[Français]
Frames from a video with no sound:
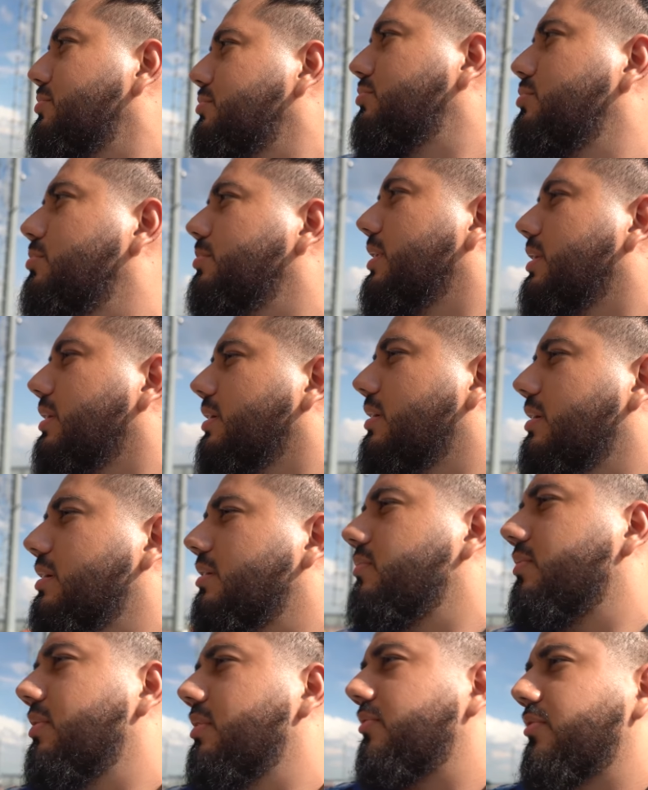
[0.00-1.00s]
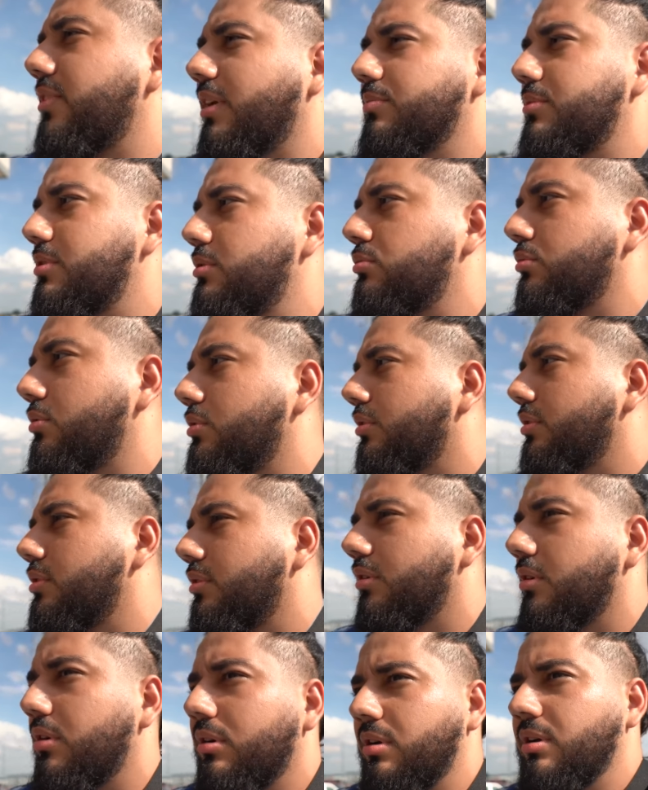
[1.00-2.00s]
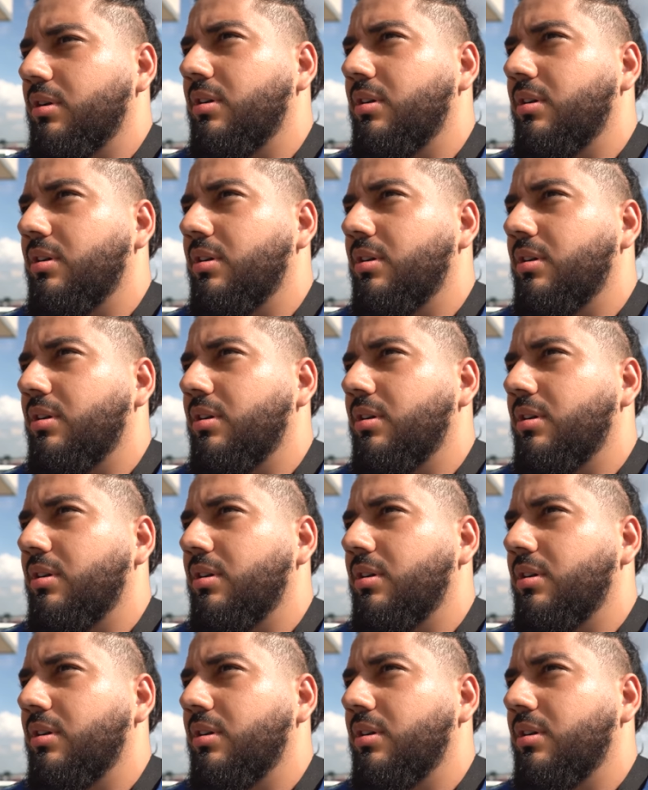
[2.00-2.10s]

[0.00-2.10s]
Du coup, bah, là, on va faire un petit tour. Euh,